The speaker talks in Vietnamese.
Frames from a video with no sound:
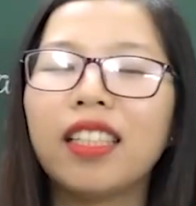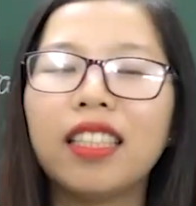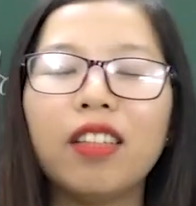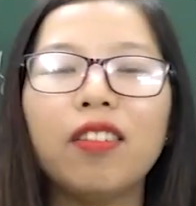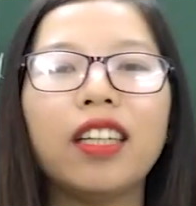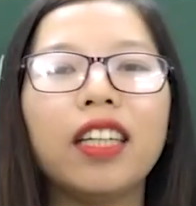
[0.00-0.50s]

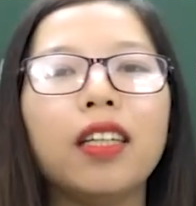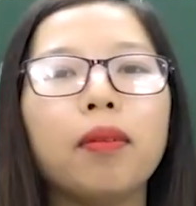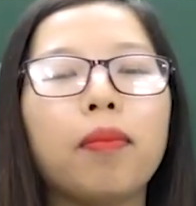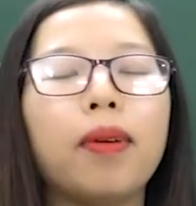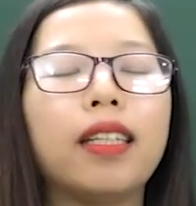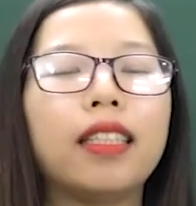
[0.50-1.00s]
Sau
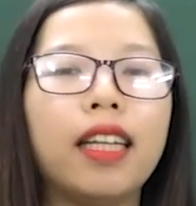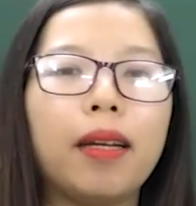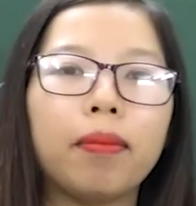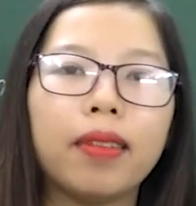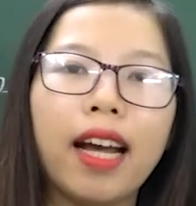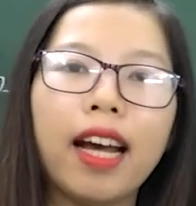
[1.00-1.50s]
khi mà
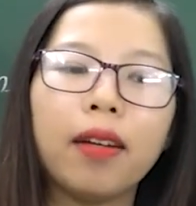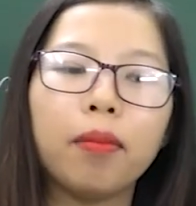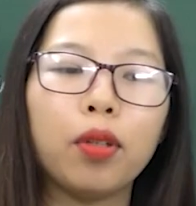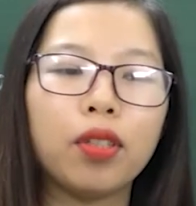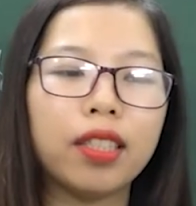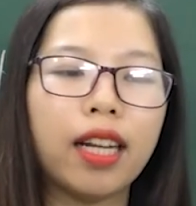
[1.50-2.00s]
dẹp tan
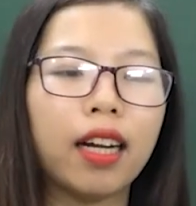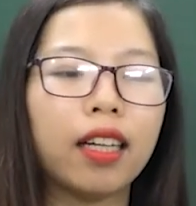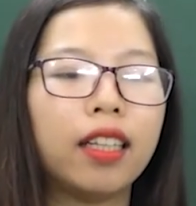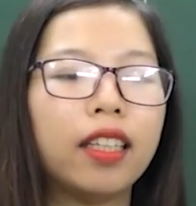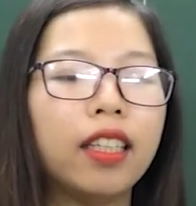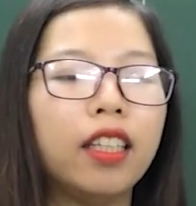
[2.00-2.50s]
bọn giặc
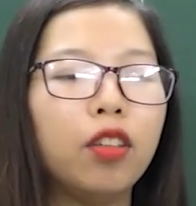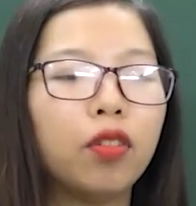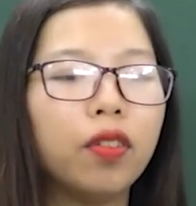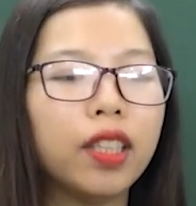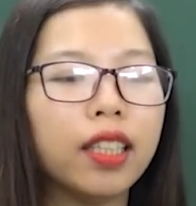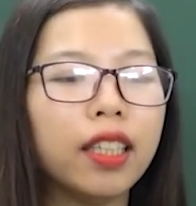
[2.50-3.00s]
thì
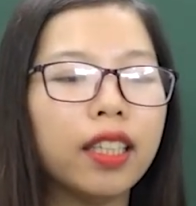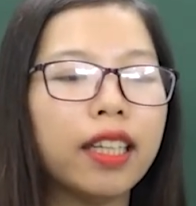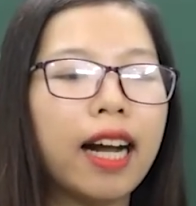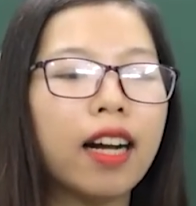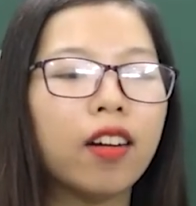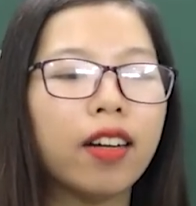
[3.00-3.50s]
Lục Vân Tiên
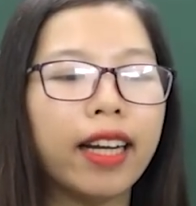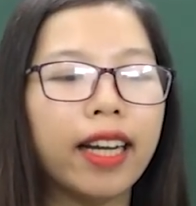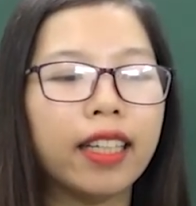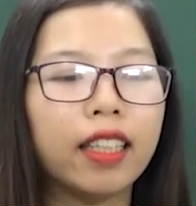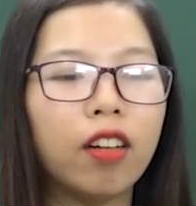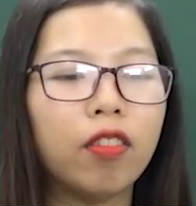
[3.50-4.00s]
đã có cái
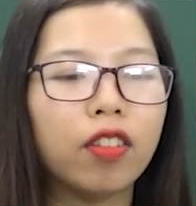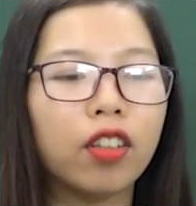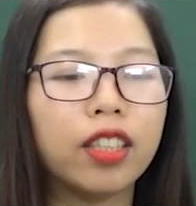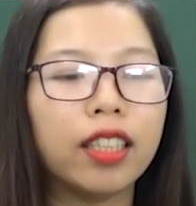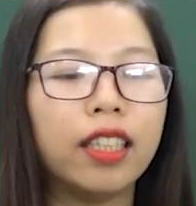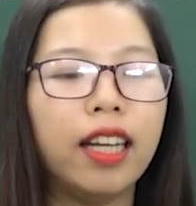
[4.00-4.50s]
hành động đó
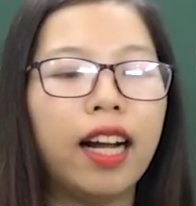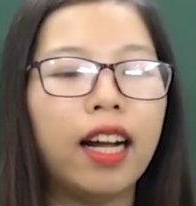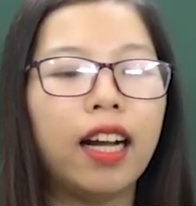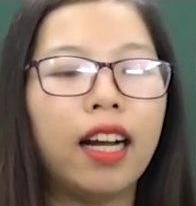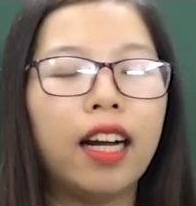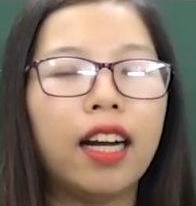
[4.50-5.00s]
chính là
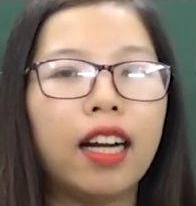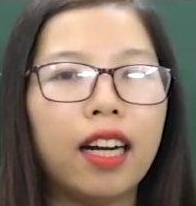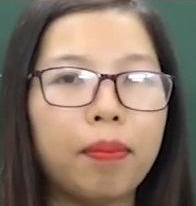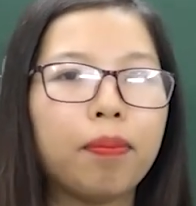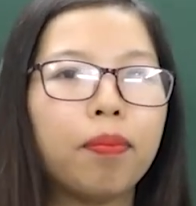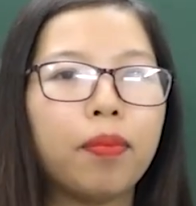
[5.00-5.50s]

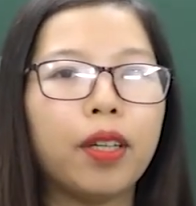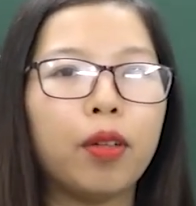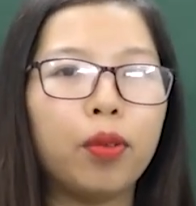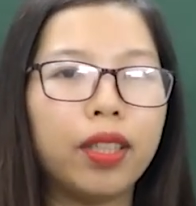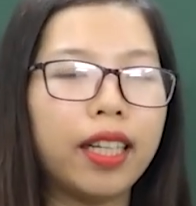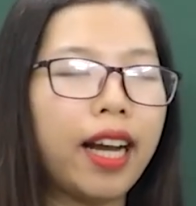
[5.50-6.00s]
gặp
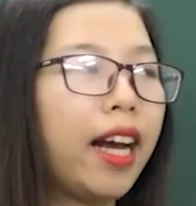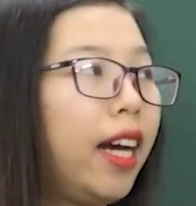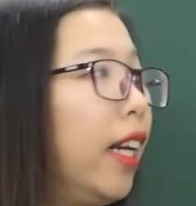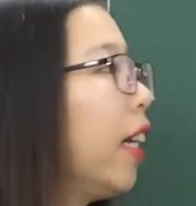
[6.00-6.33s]
Kiều Nguyệt Nga